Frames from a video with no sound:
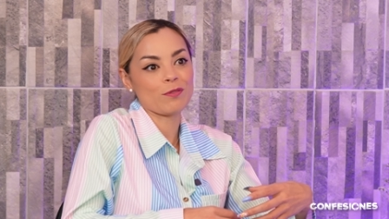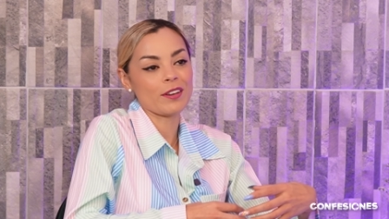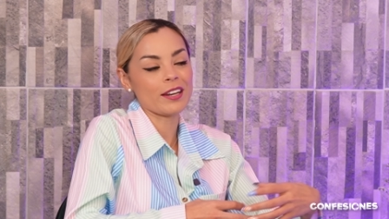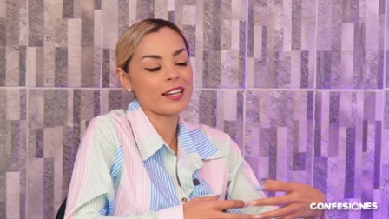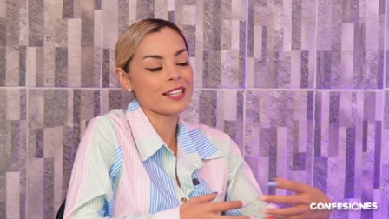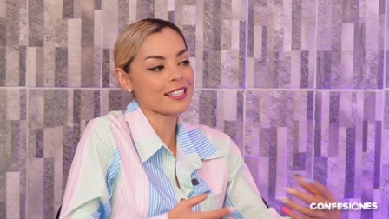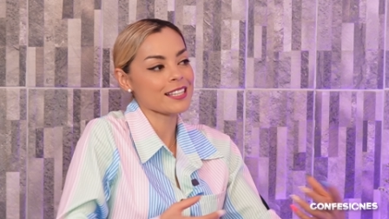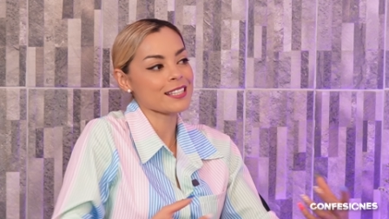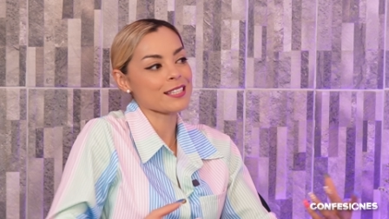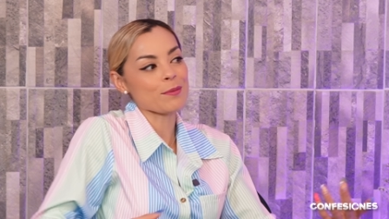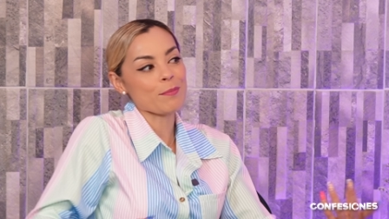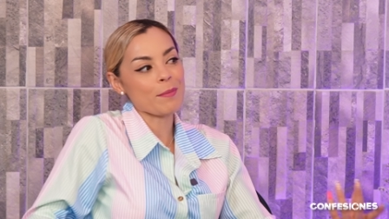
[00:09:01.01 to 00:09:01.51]

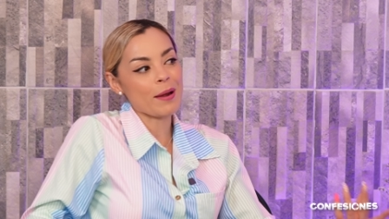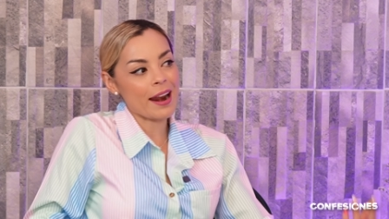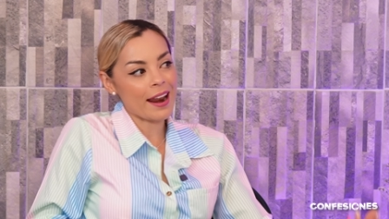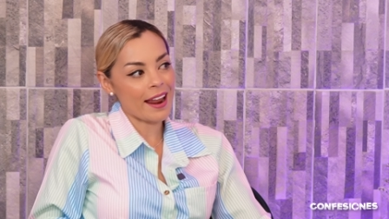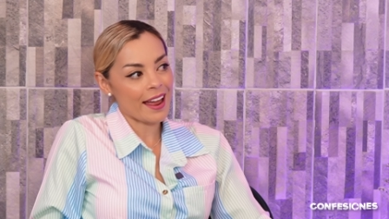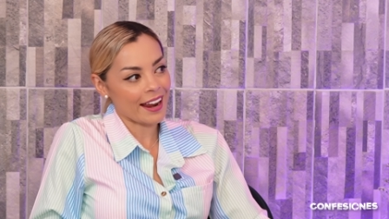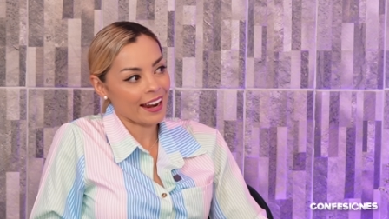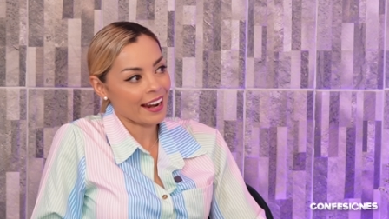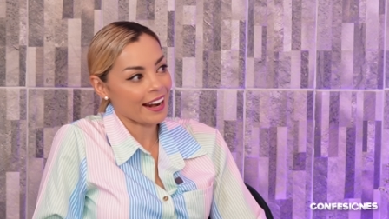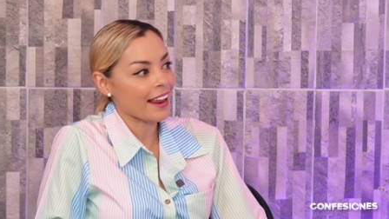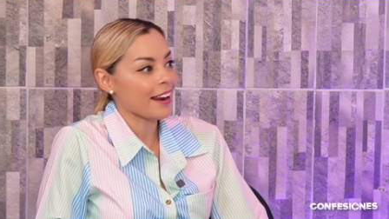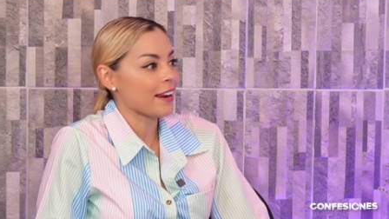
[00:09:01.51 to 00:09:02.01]
fines de
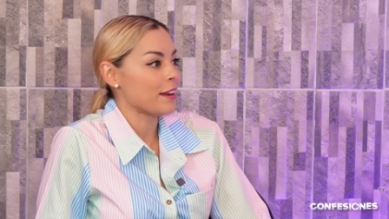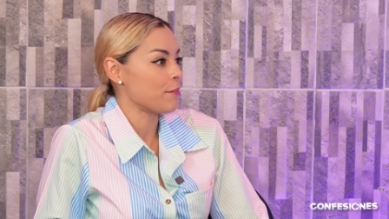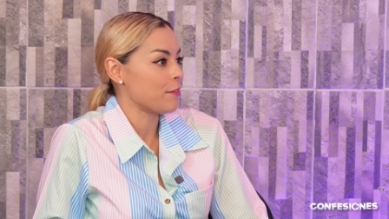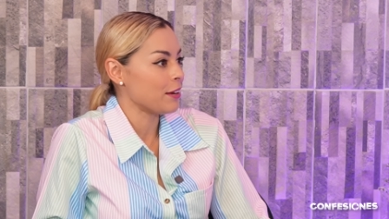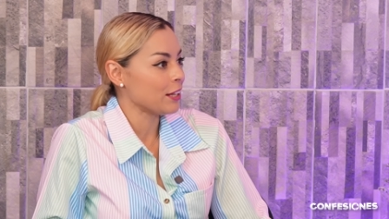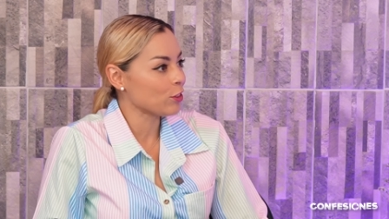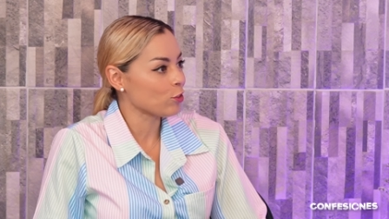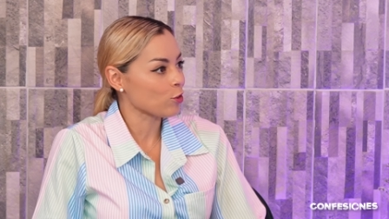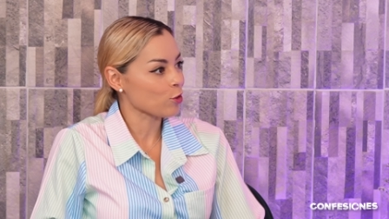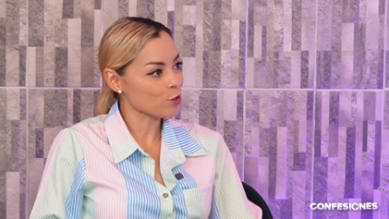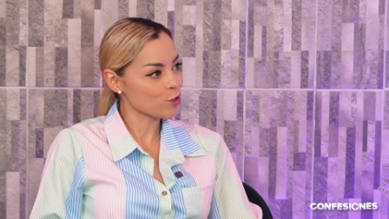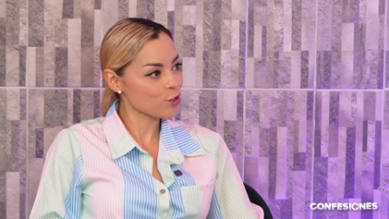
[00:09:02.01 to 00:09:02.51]
semana eran
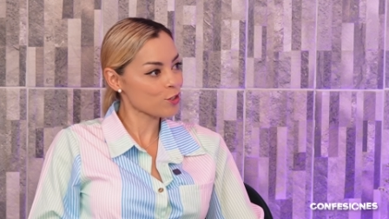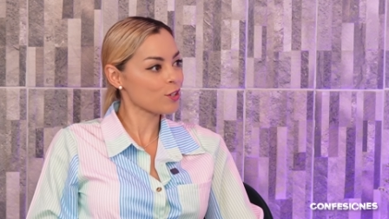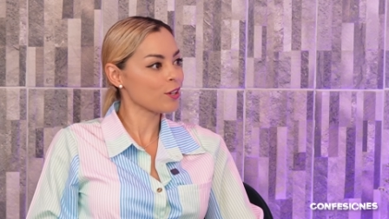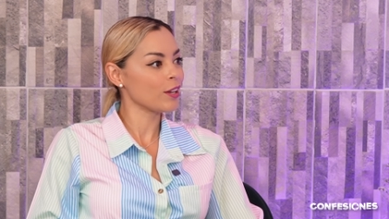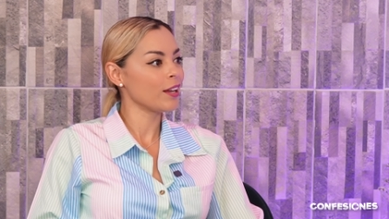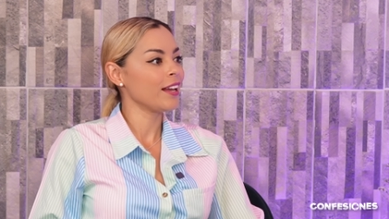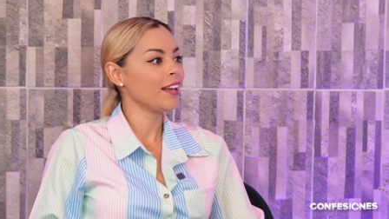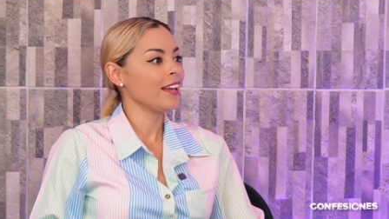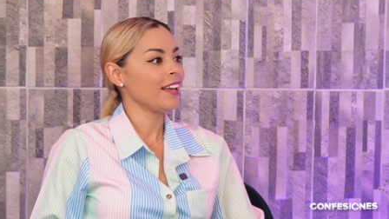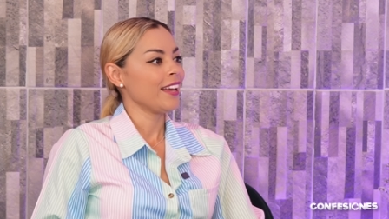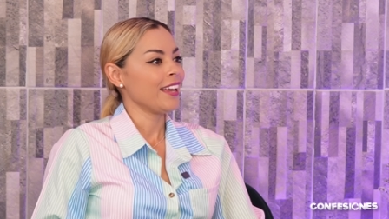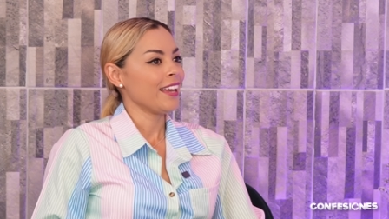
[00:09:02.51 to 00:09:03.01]
eventos.
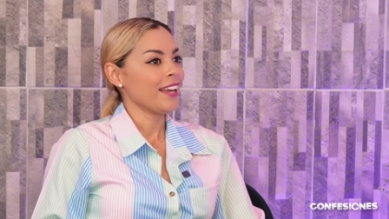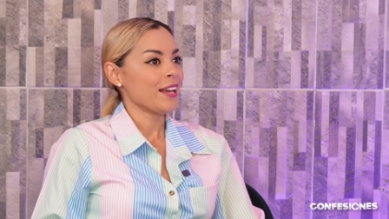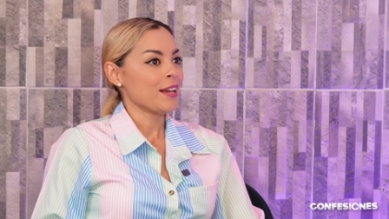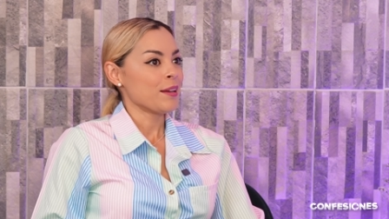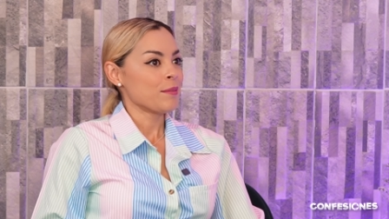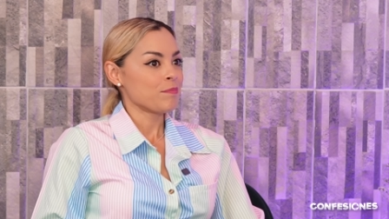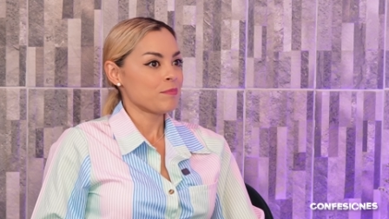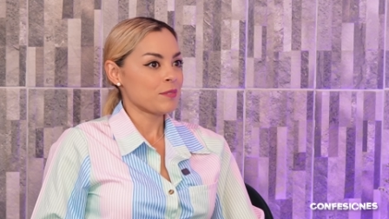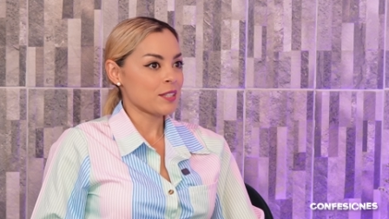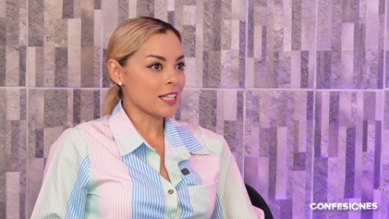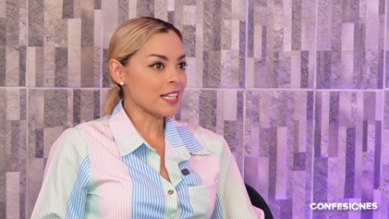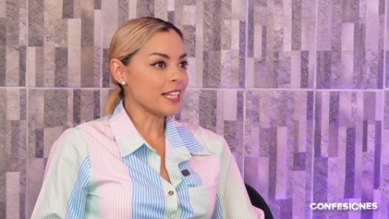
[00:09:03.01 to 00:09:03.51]

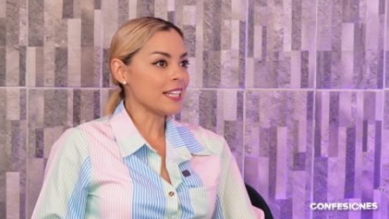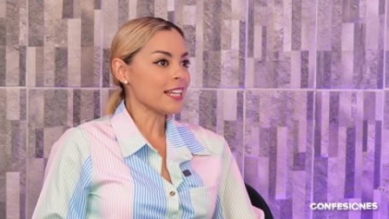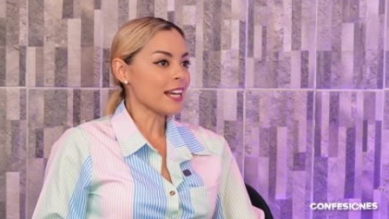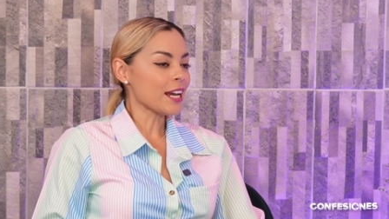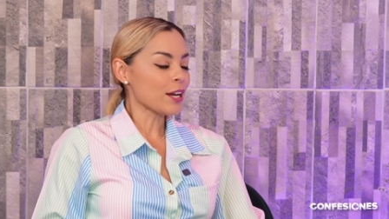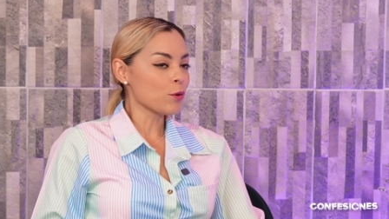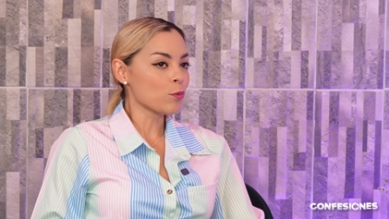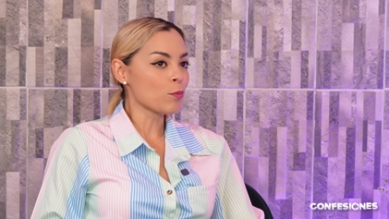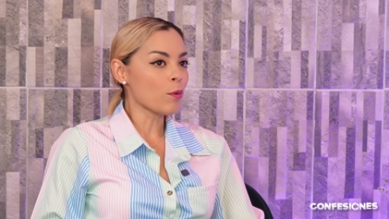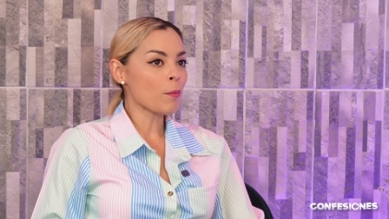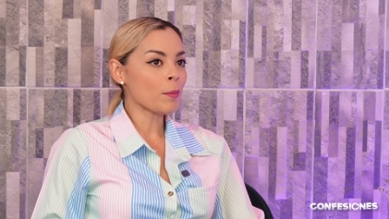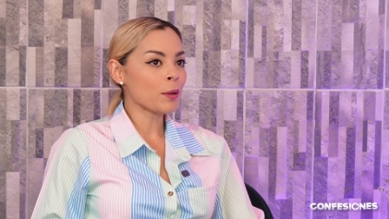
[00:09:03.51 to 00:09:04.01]
Sí
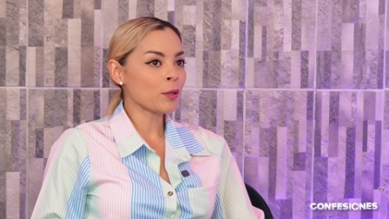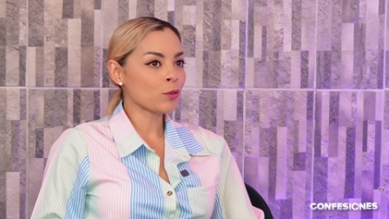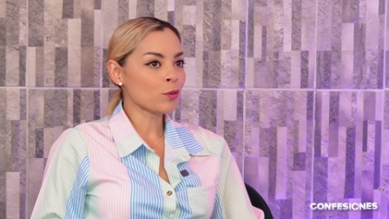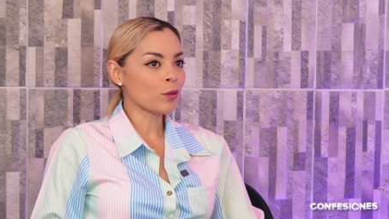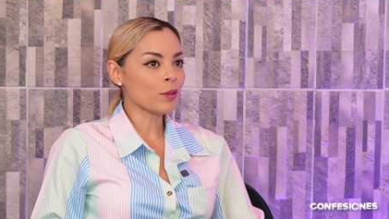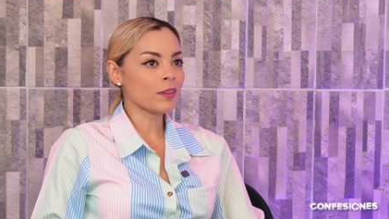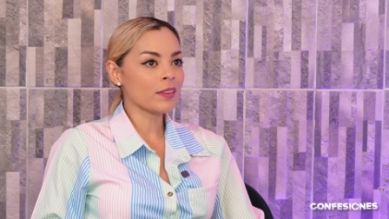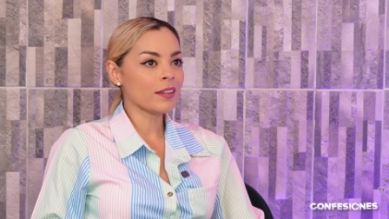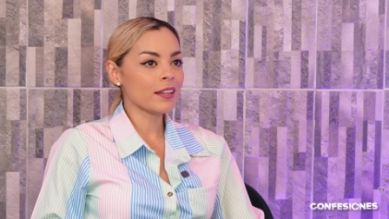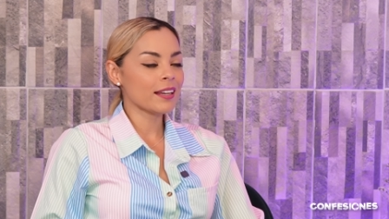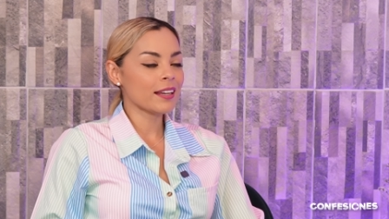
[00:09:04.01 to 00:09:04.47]
llegué un momento en